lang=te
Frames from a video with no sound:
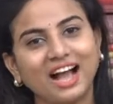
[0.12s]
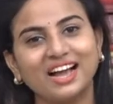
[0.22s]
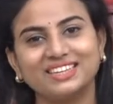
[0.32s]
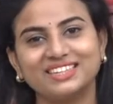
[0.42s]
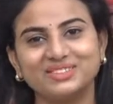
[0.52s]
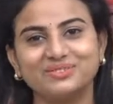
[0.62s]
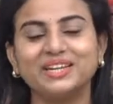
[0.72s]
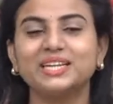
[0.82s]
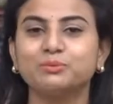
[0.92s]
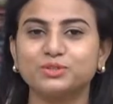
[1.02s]
హాయ్
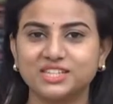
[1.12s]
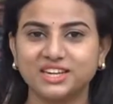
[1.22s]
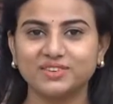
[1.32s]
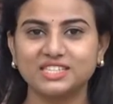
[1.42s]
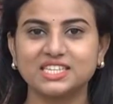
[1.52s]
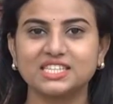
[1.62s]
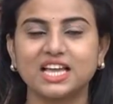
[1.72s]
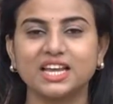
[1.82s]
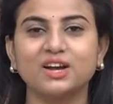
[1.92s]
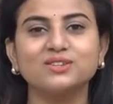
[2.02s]
వెల్కమ్ టు శ్రీనివాస
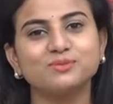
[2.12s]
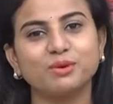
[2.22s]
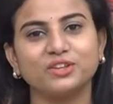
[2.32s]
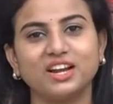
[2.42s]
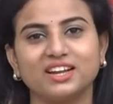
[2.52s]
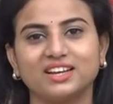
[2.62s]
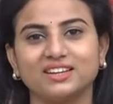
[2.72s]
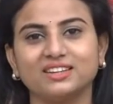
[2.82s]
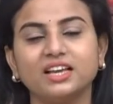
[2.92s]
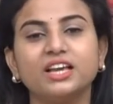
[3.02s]
శారీ హౌస్
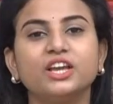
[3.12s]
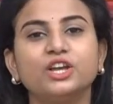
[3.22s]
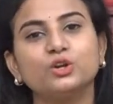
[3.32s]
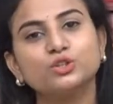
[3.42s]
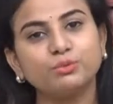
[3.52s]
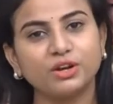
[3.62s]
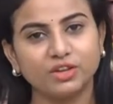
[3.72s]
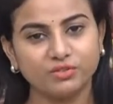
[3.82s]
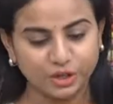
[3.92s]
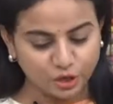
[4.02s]
మధురానగర్ ఈరోజు మనం
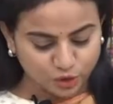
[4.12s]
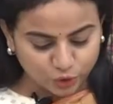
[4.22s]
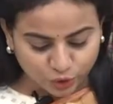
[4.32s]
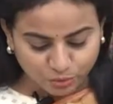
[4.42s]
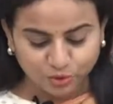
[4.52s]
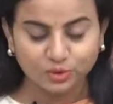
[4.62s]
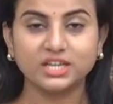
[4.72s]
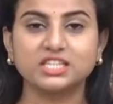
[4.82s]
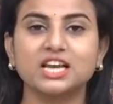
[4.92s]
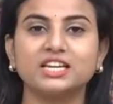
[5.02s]
ఈ వీడియోలో
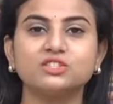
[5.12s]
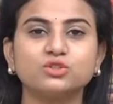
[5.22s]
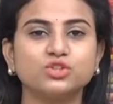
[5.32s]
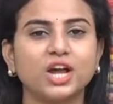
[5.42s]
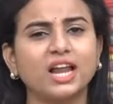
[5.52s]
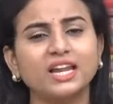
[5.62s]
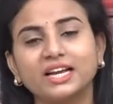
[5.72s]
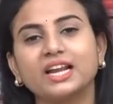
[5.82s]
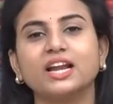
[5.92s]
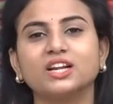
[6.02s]
చూడబోతున్న శారీస్ చాలా
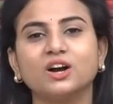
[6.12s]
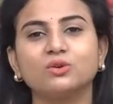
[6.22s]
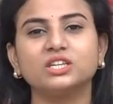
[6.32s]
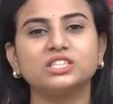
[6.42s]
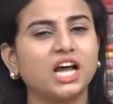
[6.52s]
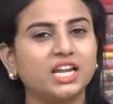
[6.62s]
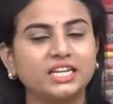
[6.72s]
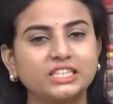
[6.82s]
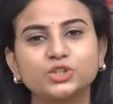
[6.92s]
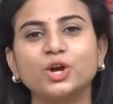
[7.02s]
గ్రాండ్గా ఉంటాయి చాలా
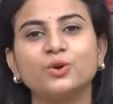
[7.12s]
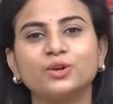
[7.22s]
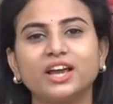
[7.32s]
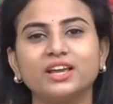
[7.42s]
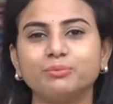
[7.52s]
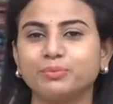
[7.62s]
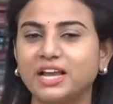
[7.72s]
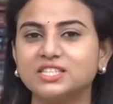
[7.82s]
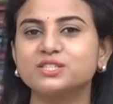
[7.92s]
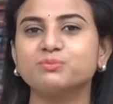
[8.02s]
రిచ్గా ఉంటాయి
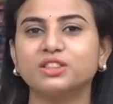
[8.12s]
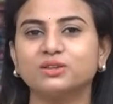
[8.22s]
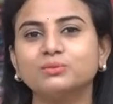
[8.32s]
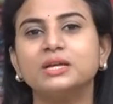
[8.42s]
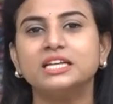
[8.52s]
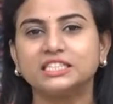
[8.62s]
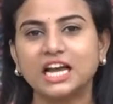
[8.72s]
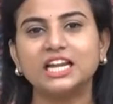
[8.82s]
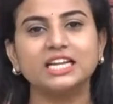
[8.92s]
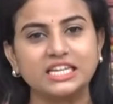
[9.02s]
ప్రైజెస్ మాత్రం
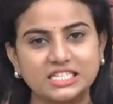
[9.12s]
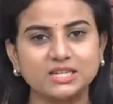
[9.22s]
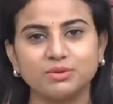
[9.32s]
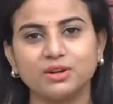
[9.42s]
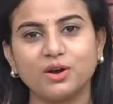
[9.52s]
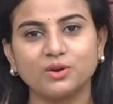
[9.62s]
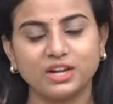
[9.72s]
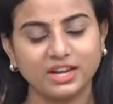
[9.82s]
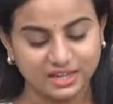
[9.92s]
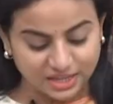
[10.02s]
చాలా రీజనబుల్గా
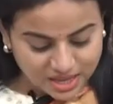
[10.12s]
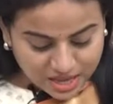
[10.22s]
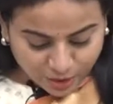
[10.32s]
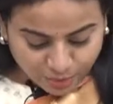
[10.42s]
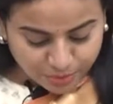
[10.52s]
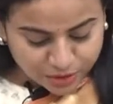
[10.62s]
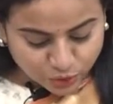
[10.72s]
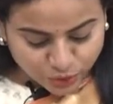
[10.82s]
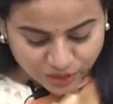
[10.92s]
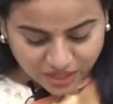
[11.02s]
ఉంటాయండి ఇప్పుడు మీరు
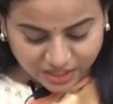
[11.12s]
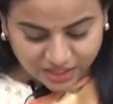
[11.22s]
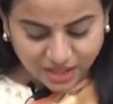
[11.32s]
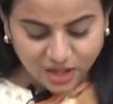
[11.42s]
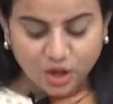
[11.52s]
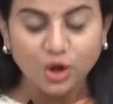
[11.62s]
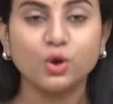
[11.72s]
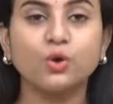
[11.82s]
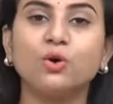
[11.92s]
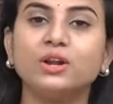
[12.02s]
చూస్తున్నారు కదా
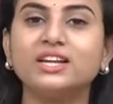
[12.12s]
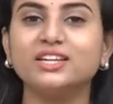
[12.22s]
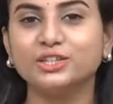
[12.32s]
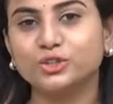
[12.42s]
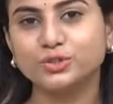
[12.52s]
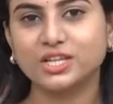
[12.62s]
గోల్డెన్ టిష్యూ